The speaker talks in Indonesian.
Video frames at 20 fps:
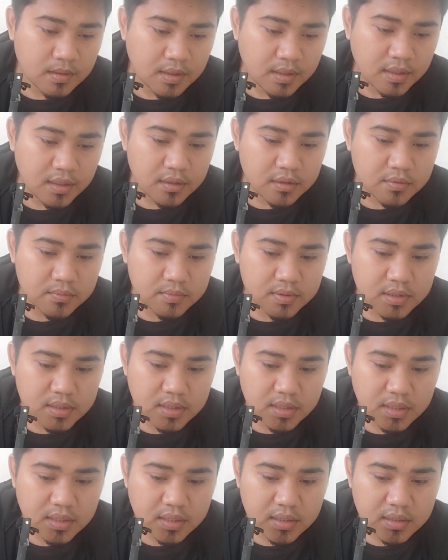eh nomor
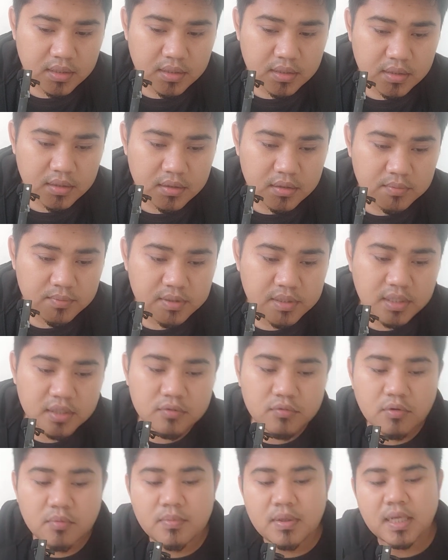k nomor k
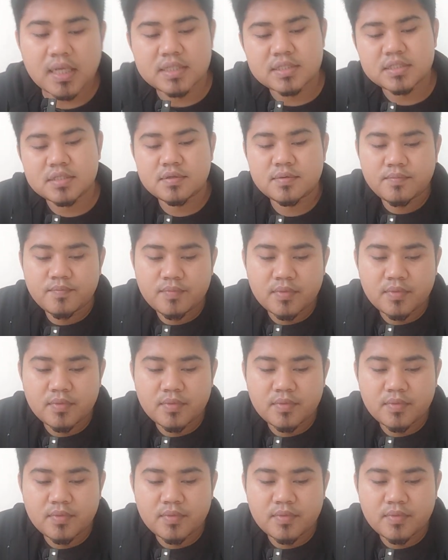dua belas